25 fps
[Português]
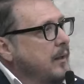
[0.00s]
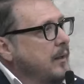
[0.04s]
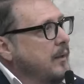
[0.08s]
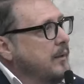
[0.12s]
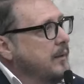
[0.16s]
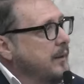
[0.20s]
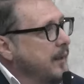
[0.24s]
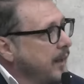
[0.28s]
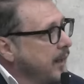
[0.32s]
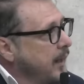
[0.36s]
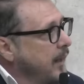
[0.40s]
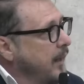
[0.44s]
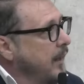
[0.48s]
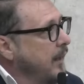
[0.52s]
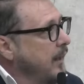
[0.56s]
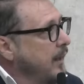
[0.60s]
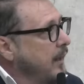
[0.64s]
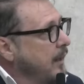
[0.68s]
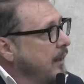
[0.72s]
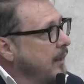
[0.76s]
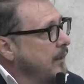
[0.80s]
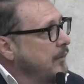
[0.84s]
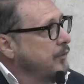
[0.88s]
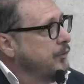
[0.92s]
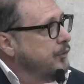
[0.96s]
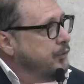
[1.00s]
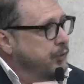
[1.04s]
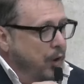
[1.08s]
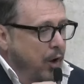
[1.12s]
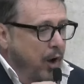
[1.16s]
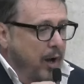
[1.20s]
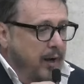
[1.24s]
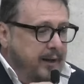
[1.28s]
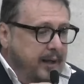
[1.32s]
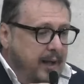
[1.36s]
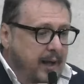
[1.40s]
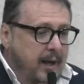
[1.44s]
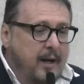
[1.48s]
Né?
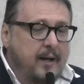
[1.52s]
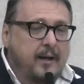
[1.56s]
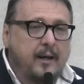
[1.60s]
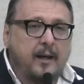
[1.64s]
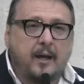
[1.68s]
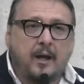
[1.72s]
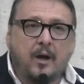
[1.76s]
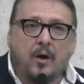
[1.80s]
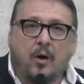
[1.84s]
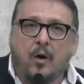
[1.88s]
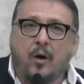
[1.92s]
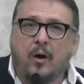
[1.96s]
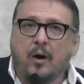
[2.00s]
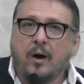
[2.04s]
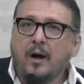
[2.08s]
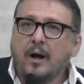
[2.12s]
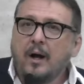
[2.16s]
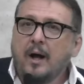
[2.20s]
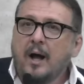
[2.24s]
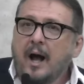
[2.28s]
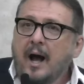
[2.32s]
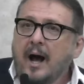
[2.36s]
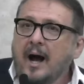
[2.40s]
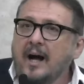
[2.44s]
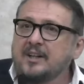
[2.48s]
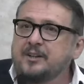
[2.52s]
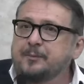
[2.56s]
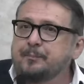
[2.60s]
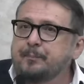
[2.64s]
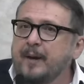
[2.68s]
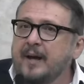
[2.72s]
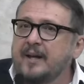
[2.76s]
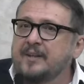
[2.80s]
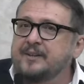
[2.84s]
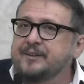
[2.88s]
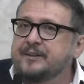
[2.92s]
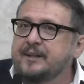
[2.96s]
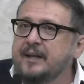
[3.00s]
Só que aí, ó, as
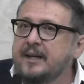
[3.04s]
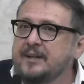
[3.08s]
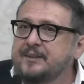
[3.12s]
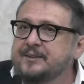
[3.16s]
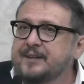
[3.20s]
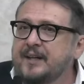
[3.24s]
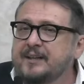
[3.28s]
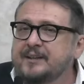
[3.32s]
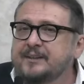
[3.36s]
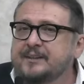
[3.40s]
pesquisas